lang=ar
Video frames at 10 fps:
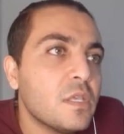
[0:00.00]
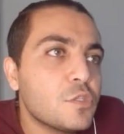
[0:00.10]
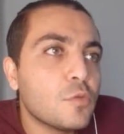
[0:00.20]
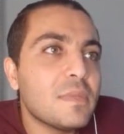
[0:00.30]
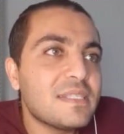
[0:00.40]

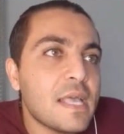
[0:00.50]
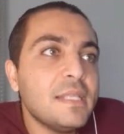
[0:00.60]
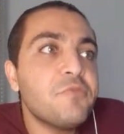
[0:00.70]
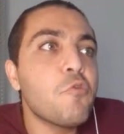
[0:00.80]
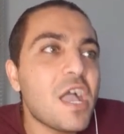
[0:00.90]
ثم
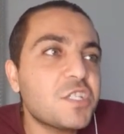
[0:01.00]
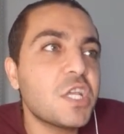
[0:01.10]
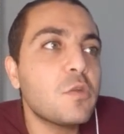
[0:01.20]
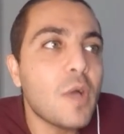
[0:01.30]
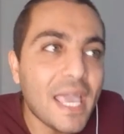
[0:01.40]
استهدف
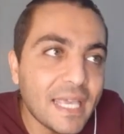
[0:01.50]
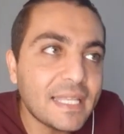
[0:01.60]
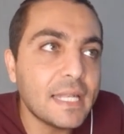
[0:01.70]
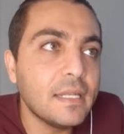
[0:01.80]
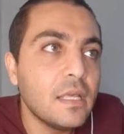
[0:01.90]
وحشا
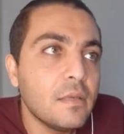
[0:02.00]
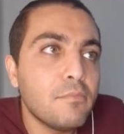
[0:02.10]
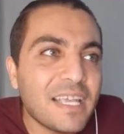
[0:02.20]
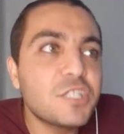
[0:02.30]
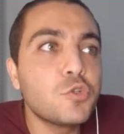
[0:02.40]
واحدا
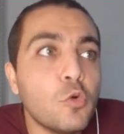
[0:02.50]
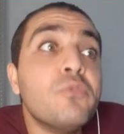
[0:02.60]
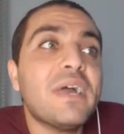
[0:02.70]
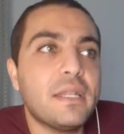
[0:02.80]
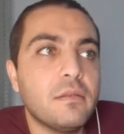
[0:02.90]

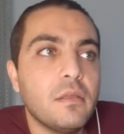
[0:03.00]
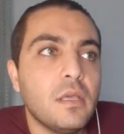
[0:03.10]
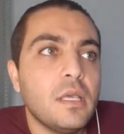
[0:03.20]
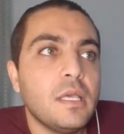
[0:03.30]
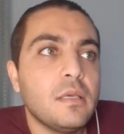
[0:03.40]
مكشوفا
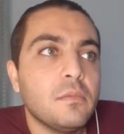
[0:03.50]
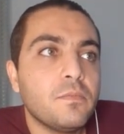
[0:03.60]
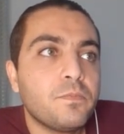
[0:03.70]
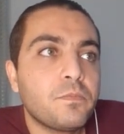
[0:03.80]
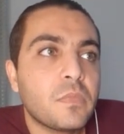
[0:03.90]

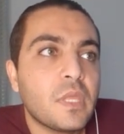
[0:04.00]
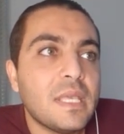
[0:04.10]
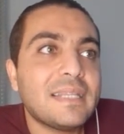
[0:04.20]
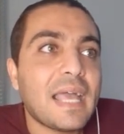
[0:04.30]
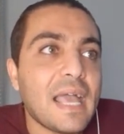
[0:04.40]

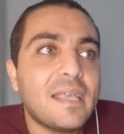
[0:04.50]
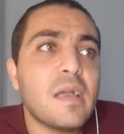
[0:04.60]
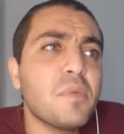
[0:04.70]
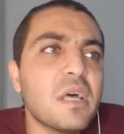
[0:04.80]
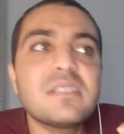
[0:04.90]

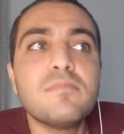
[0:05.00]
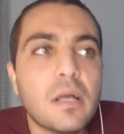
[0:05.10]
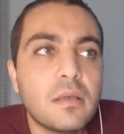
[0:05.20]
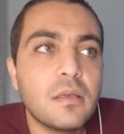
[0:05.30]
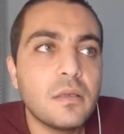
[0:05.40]
يتحكم
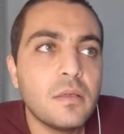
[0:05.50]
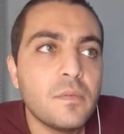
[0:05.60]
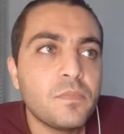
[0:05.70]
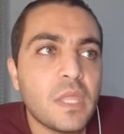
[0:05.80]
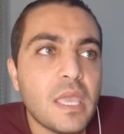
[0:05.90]
خصمك
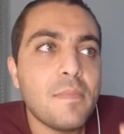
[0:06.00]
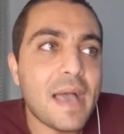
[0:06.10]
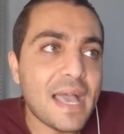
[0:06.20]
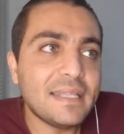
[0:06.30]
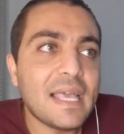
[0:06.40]

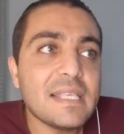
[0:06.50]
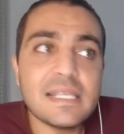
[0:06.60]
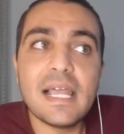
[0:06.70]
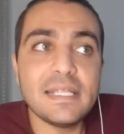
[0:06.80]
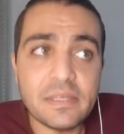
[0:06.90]
ابعاد هذا
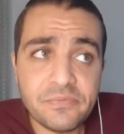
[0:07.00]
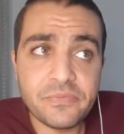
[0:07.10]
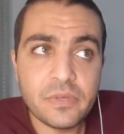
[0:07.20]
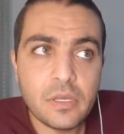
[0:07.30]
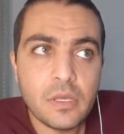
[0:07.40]

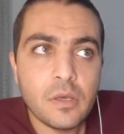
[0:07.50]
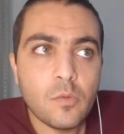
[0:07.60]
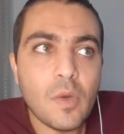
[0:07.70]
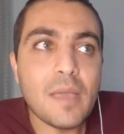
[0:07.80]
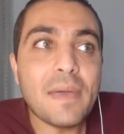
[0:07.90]
الهدف
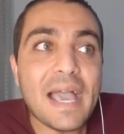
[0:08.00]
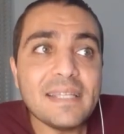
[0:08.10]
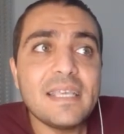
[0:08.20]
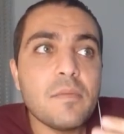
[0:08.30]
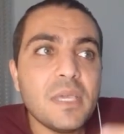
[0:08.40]

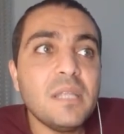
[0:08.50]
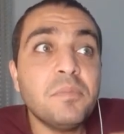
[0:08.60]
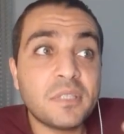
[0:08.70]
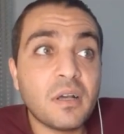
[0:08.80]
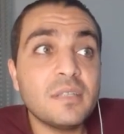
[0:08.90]
وابعاد جميع
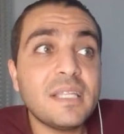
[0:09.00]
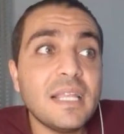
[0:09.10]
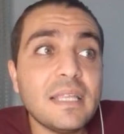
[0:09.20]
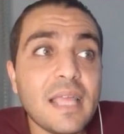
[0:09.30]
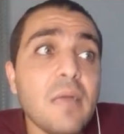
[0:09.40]
البطاقات
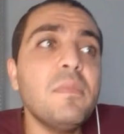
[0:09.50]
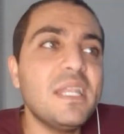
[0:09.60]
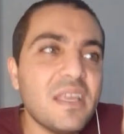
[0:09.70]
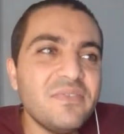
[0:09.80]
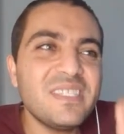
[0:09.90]
التي تحمل
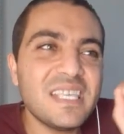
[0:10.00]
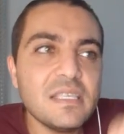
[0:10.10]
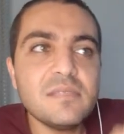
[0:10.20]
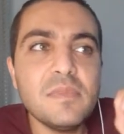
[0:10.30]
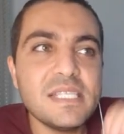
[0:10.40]
نفس
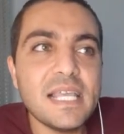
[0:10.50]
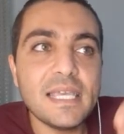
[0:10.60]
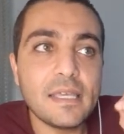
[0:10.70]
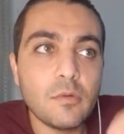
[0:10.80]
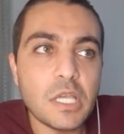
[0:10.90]
اسم
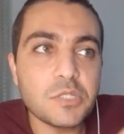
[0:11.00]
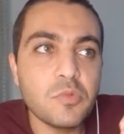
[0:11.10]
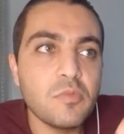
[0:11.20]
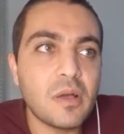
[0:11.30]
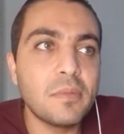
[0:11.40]
ذلك الوحش
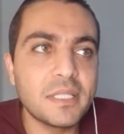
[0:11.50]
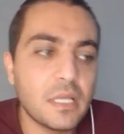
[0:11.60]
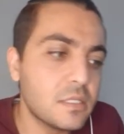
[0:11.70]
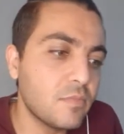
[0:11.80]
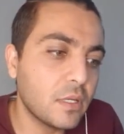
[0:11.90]
من مقبره
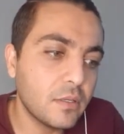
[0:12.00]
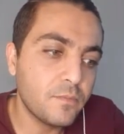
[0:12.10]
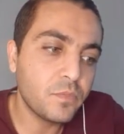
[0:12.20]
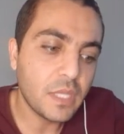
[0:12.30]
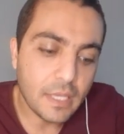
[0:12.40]
خصمك
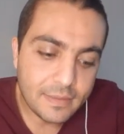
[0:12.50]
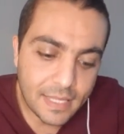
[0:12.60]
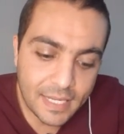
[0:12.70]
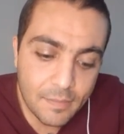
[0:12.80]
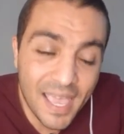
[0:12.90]

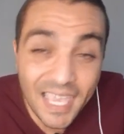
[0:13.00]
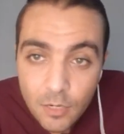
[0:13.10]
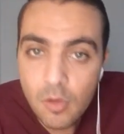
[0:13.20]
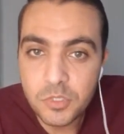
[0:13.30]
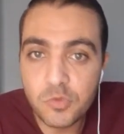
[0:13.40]
الترجمه
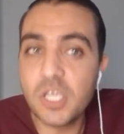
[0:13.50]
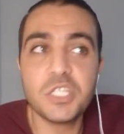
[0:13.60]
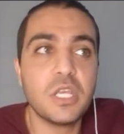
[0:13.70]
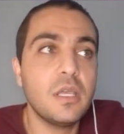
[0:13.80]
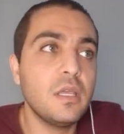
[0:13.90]
حلوه مش وحشه